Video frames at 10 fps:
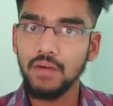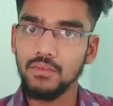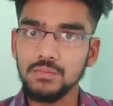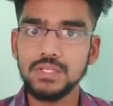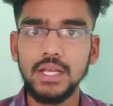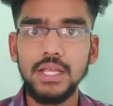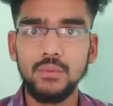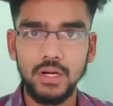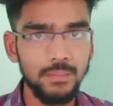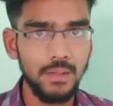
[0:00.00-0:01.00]
அவரும் சரி
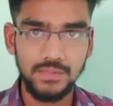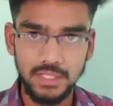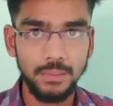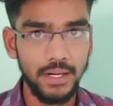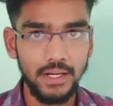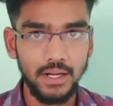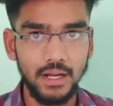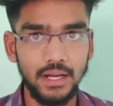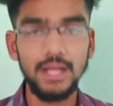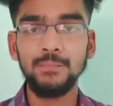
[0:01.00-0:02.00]
இவங்க ரெண்டு பேரும் சேர்ந்து பண்ணிட்டு
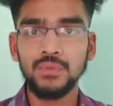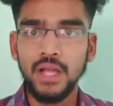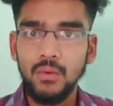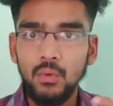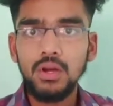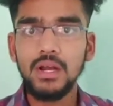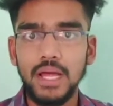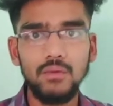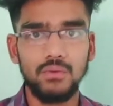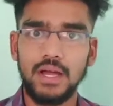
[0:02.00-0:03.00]
இருக்காங்க ஒரு
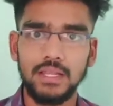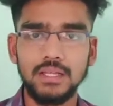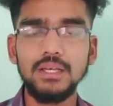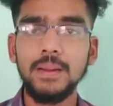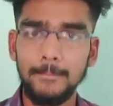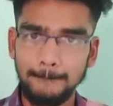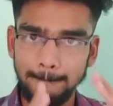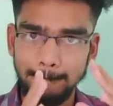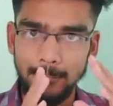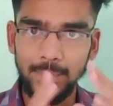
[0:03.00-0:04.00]
லைவ் அதாவது
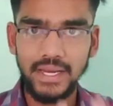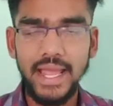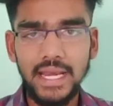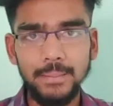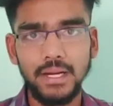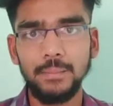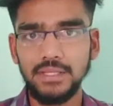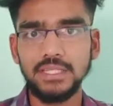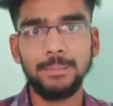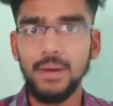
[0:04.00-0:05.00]
பிரியாணி மேனை
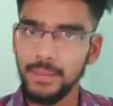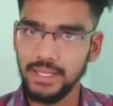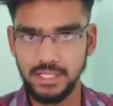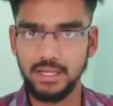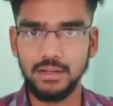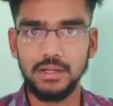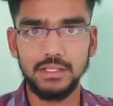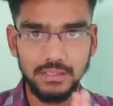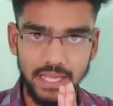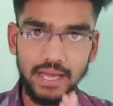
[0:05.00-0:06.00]
பற்றி தப்பாக பேசுறாரு
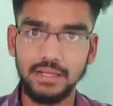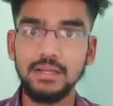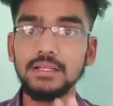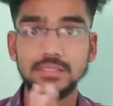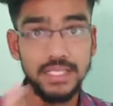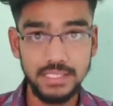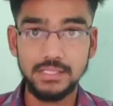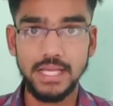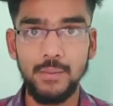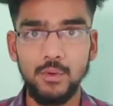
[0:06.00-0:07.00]
யார்
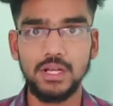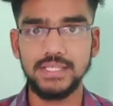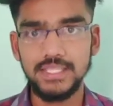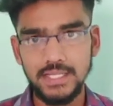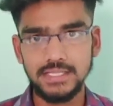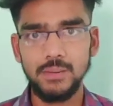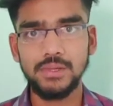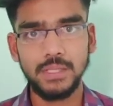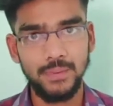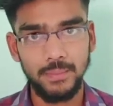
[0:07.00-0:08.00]
ஜேசன் சாம்பல் ஜேசன்
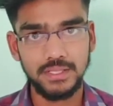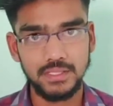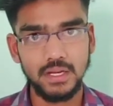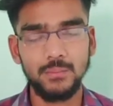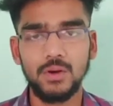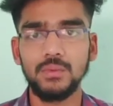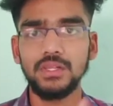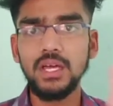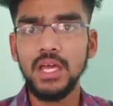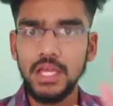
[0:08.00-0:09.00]
சாம்பல் தப்பாக பேசுனதுக்கப்புறம்
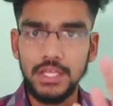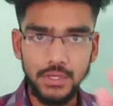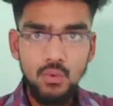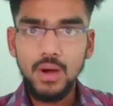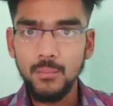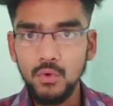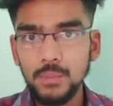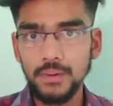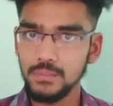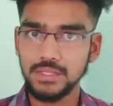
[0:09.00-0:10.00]
வந்து இவங்க
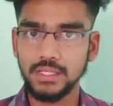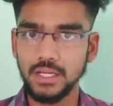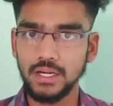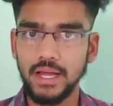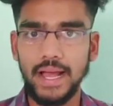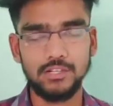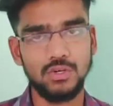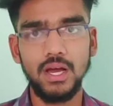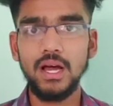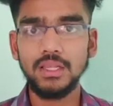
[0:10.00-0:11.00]
மூணு பேரும் சேர்ந்துக்கிட்டு
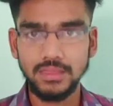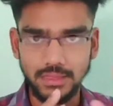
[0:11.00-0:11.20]
ஆக்சுவலாக